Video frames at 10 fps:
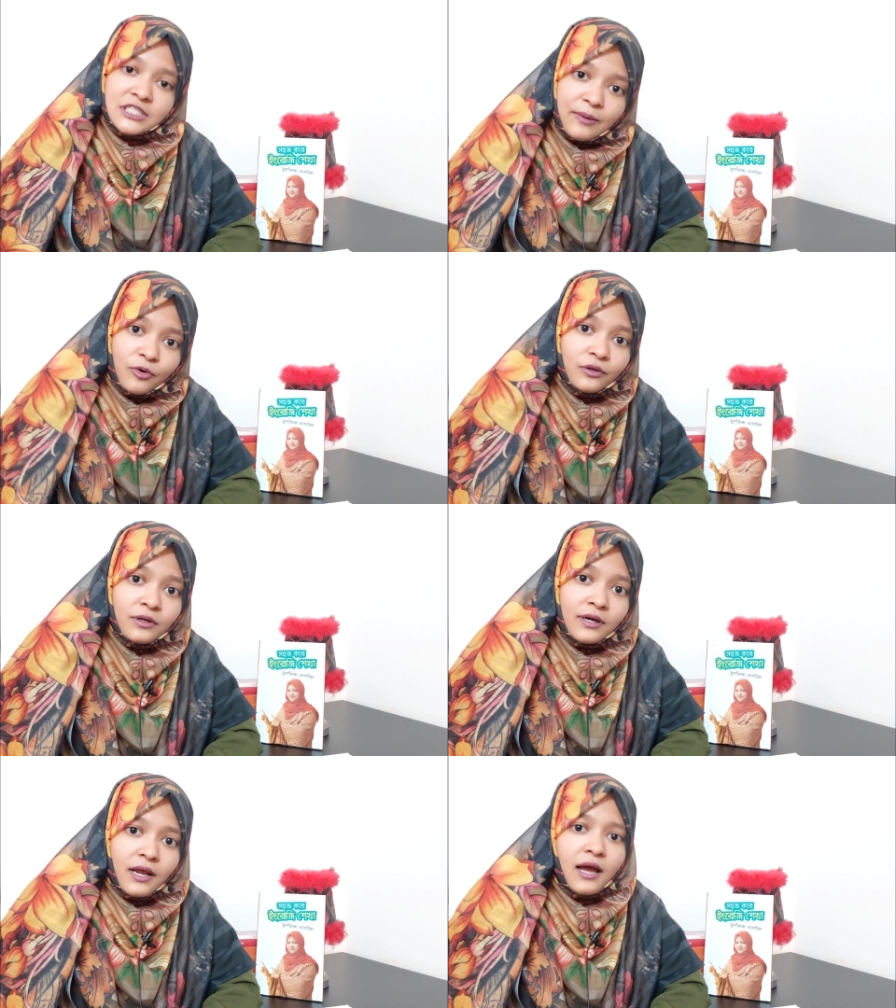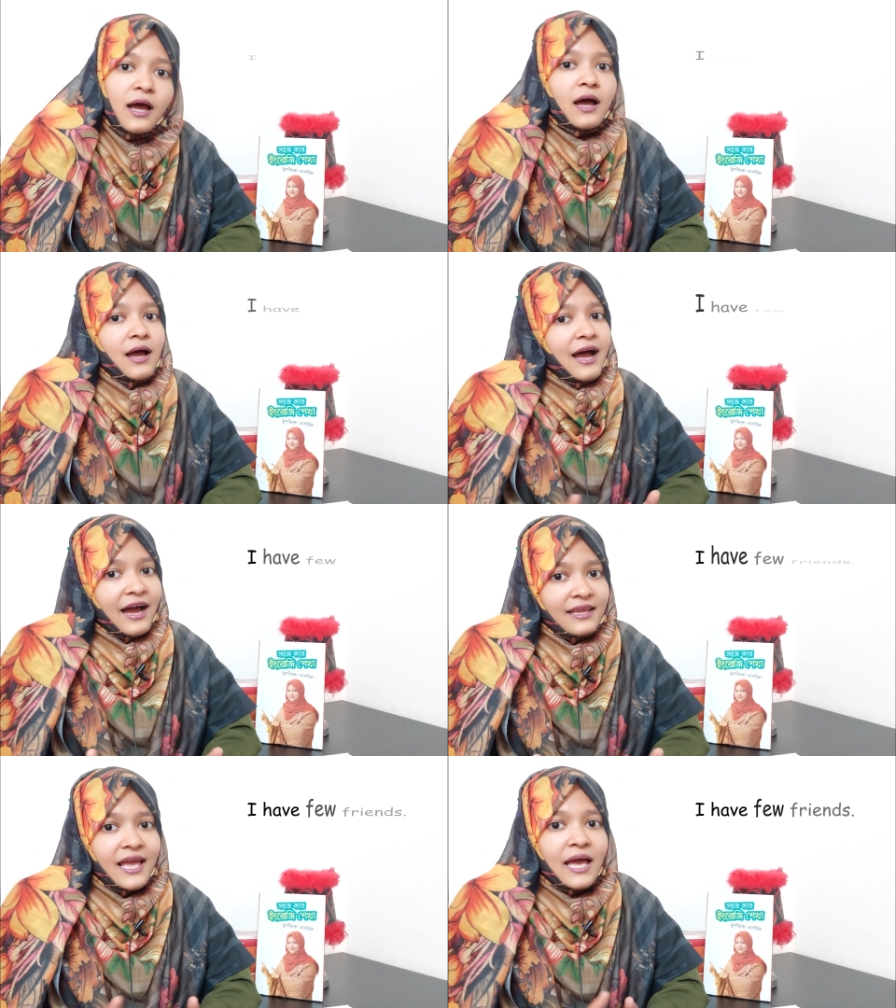যেমন
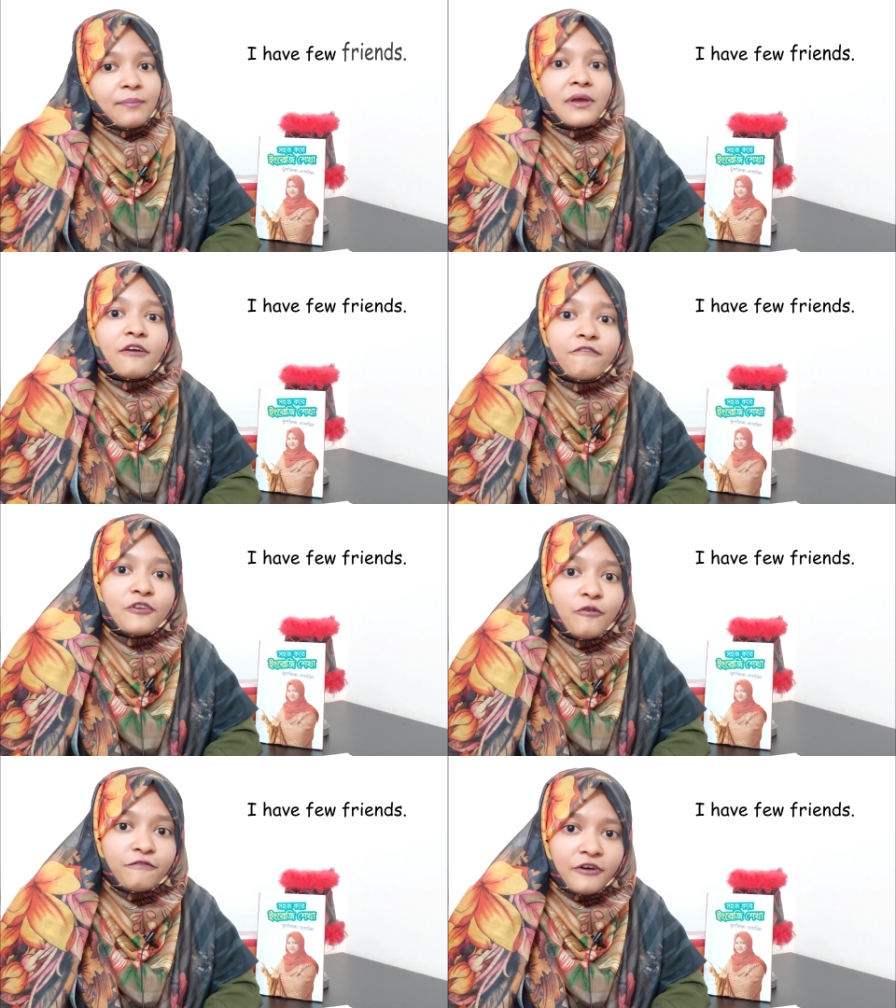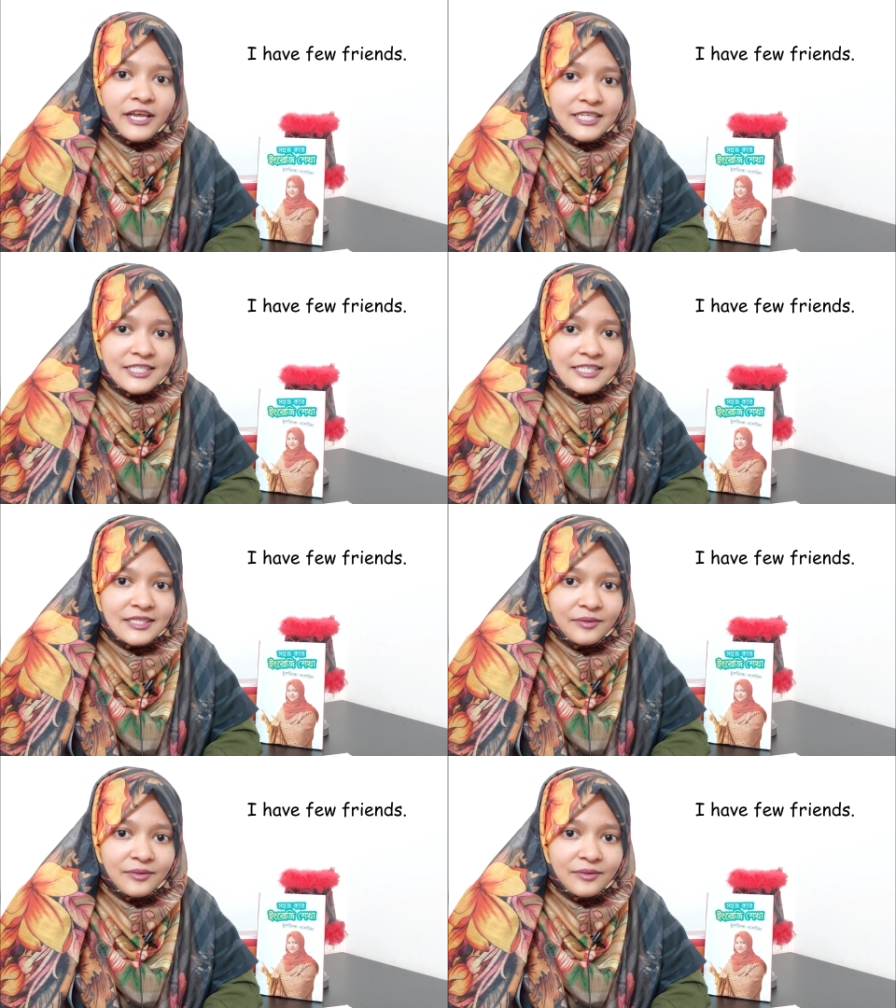আই হ্যাভ ফিউ ফ্রেন্ডস